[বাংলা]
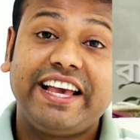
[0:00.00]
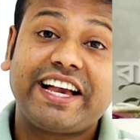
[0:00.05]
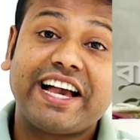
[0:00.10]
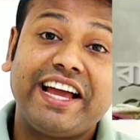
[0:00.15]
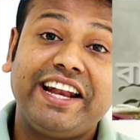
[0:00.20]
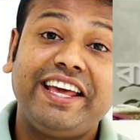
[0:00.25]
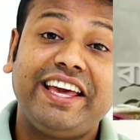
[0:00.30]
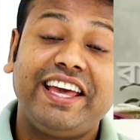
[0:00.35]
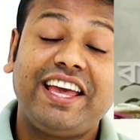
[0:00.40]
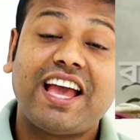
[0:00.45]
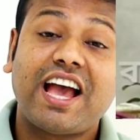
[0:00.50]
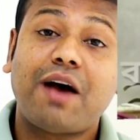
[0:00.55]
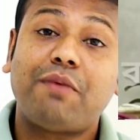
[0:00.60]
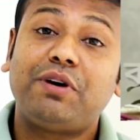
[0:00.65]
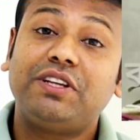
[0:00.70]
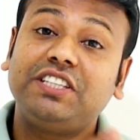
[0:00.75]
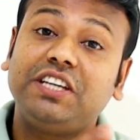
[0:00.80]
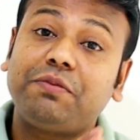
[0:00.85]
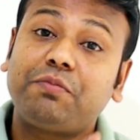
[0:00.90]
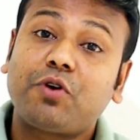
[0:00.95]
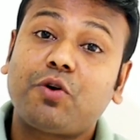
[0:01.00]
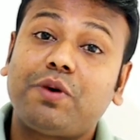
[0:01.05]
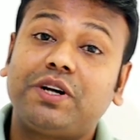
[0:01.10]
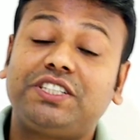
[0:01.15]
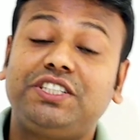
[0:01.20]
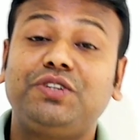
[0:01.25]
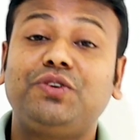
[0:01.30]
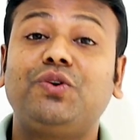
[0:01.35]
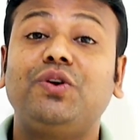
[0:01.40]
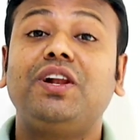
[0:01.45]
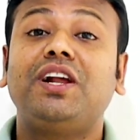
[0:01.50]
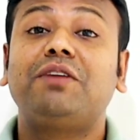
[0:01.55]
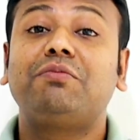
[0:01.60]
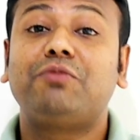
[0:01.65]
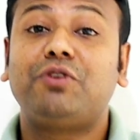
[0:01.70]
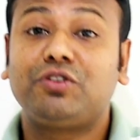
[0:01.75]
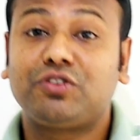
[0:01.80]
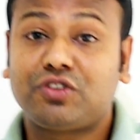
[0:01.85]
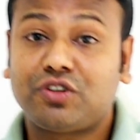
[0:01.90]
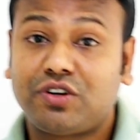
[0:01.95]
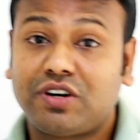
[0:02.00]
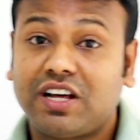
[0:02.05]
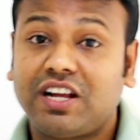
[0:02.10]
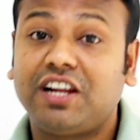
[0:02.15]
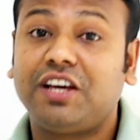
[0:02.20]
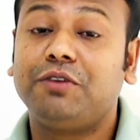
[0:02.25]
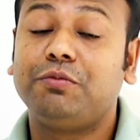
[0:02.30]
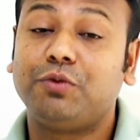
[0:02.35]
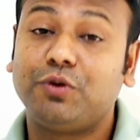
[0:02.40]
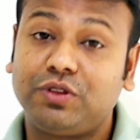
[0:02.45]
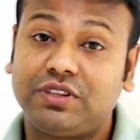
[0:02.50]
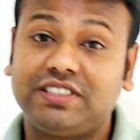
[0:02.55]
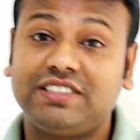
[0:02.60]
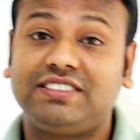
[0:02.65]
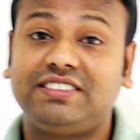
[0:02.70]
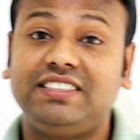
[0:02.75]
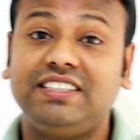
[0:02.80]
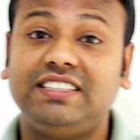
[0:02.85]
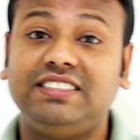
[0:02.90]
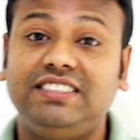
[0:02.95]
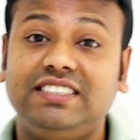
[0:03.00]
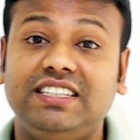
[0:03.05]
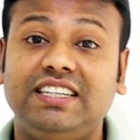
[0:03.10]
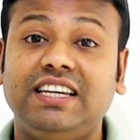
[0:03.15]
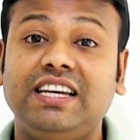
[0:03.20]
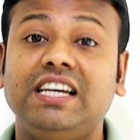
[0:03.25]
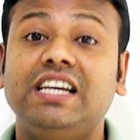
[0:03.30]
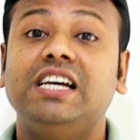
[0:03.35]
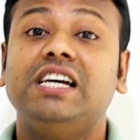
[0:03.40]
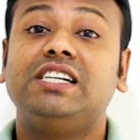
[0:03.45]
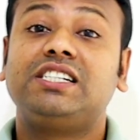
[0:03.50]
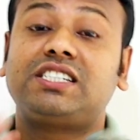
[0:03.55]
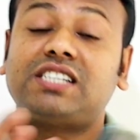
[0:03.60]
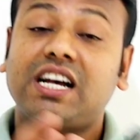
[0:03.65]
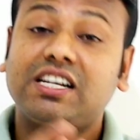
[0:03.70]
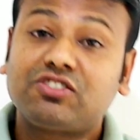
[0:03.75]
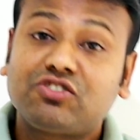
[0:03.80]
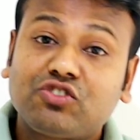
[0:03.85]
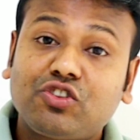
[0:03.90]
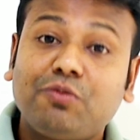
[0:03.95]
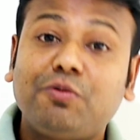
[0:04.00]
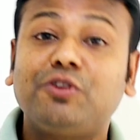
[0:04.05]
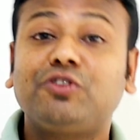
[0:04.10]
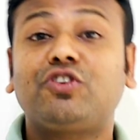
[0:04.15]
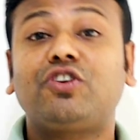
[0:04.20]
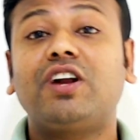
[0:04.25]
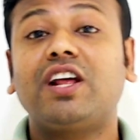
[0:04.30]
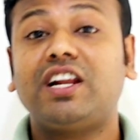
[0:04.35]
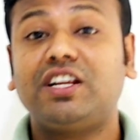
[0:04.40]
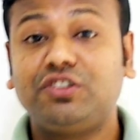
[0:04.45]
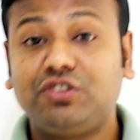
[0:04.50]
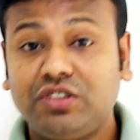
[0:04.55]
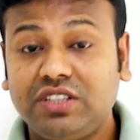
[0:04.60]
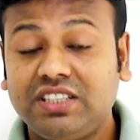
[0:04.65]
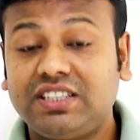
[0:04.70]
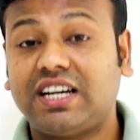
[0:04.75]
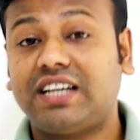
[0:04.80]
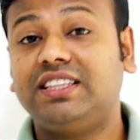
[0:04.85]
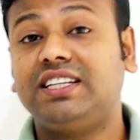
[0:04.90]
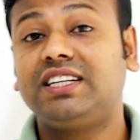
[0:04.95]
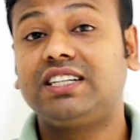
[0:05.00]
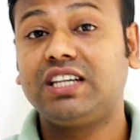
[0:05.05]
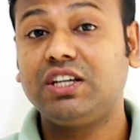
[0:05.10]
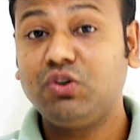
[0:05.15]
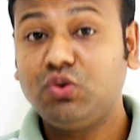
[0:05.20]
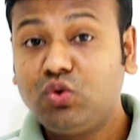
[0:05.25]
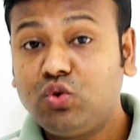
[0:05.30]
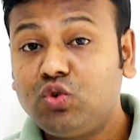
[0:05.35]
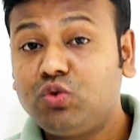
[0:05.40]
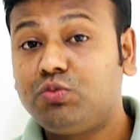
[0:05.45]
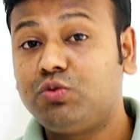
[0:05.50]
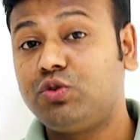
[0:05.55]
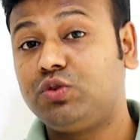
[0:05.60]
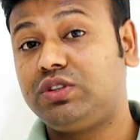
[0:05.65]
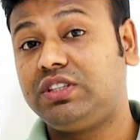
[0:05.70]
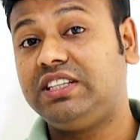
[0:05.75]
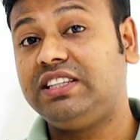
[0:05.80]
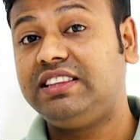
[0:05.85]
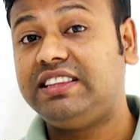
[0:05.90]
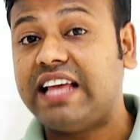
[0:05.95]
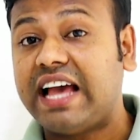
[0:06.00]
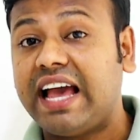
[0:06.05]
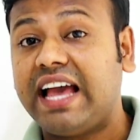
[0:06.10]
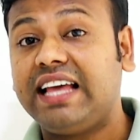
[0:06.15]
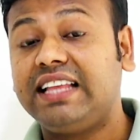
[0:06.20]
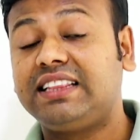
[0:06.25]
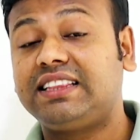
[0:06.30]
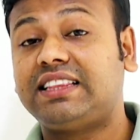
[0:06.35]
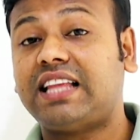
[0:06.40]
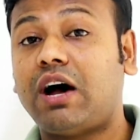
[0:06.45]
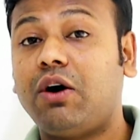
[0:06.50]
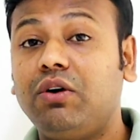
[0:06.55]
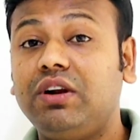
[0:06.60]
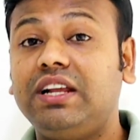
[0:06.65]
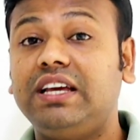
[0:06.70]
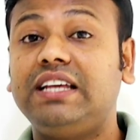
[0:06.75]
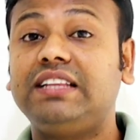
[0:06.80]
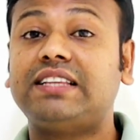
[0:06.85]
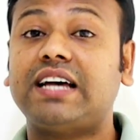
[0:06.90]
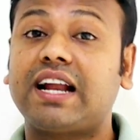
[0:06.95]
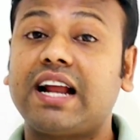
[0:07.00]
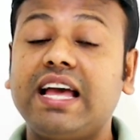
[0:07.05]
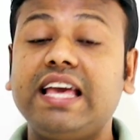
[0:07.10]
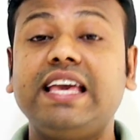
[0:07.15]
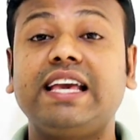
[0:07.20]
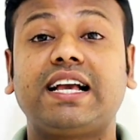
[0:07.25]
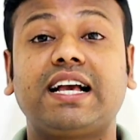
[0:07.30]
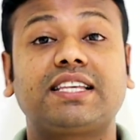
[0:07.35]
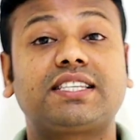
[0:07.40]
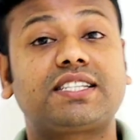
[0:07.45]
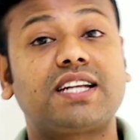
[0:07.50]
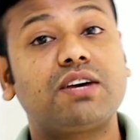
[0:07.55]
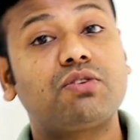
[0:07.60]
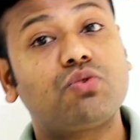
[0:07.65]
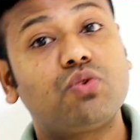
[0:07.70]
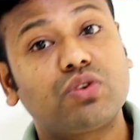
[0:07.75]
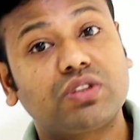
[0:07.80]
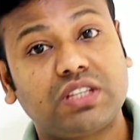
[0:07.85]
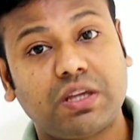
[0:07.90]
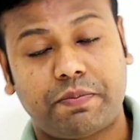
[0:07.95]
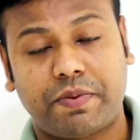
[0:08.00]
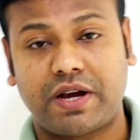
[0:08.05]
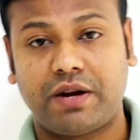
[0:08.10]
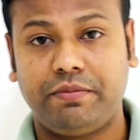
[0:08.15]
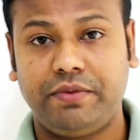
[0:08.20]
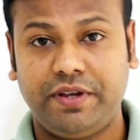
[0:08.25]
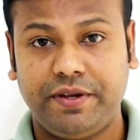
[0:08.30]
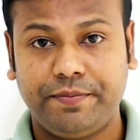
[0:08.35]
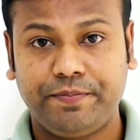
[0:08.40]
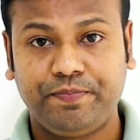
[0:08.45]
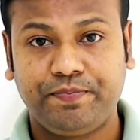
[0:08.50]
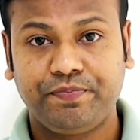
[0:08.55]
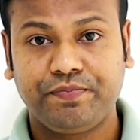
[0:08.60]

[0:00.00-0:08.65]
এখানে আমাদের প্রবাসী কল্যাণ মন্ত্রণালয় বলতেছে যে স্বাস্থ্য মন্ত্রণালয় যদি তাদেরকে অনুমতি দেয় তাহলে তারা এই কাজটা করতে পারবে